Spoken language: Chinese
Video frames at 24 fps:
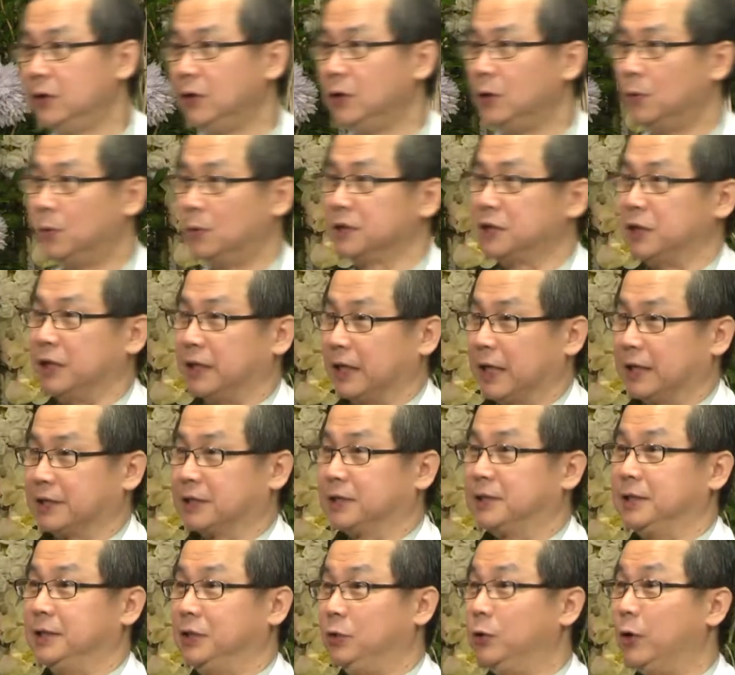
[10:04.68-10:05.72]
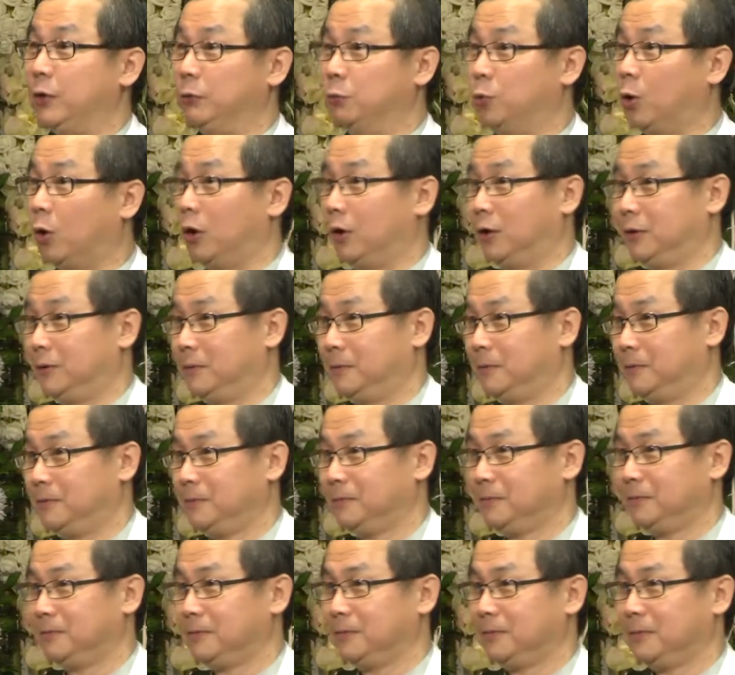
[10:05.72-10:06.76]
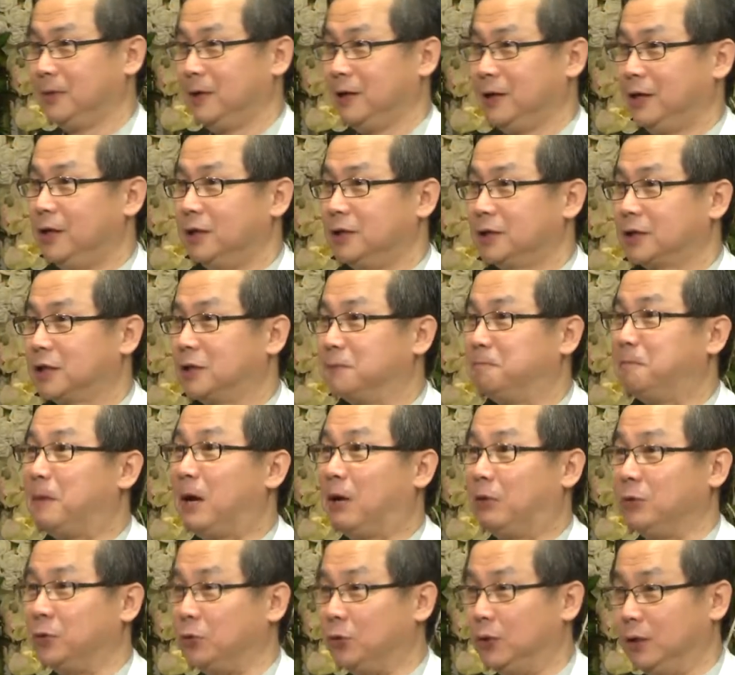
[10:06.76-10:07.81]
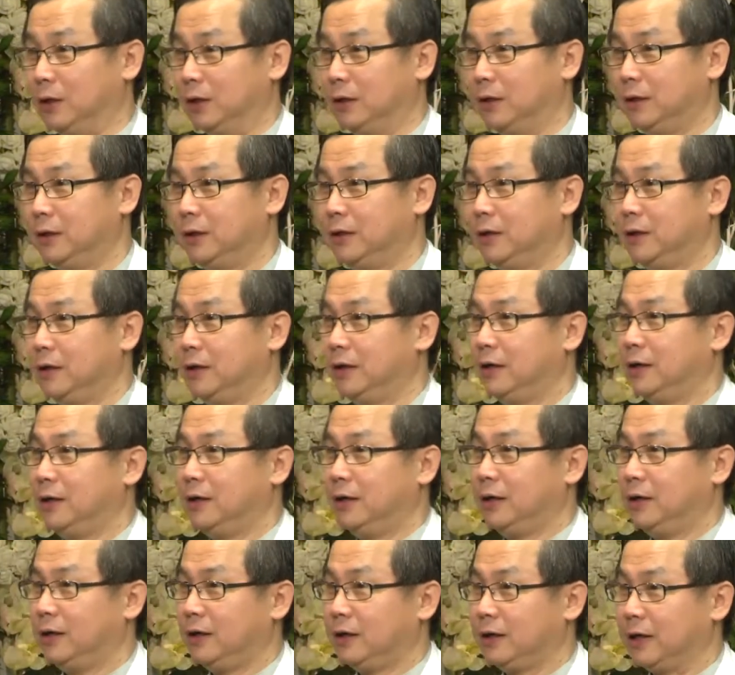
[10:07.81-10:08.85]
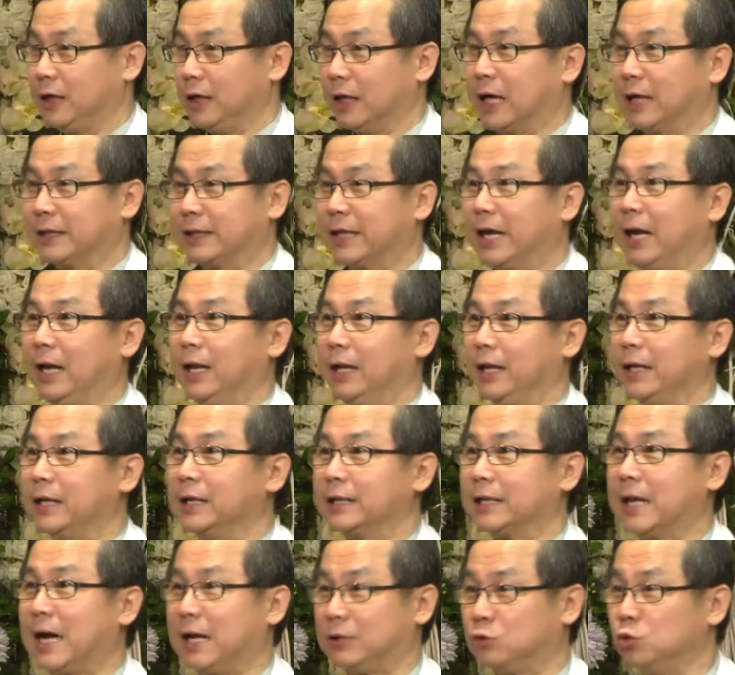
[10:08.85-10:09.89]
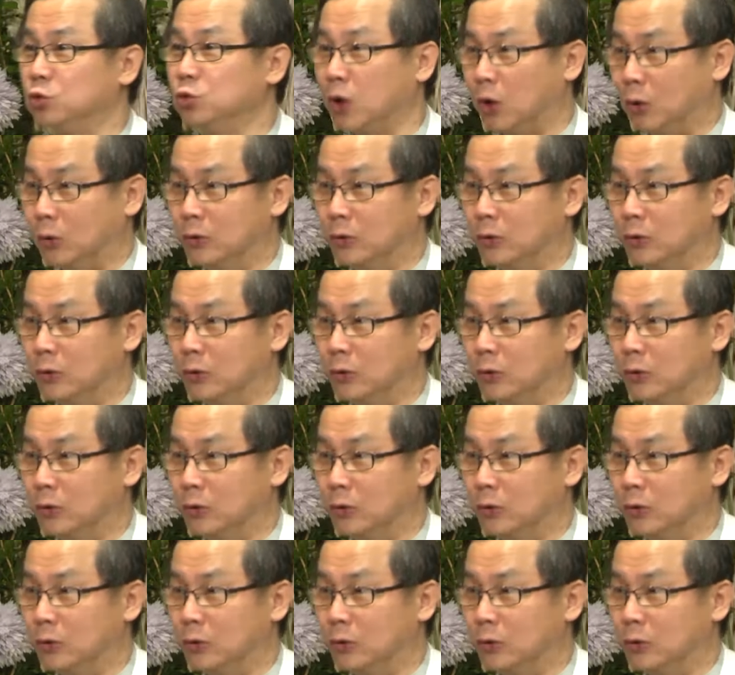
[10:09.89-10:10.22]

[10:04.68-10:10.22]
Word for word: 我请他吃燕窝，吃鲍鱼，给他带了一个大猪头，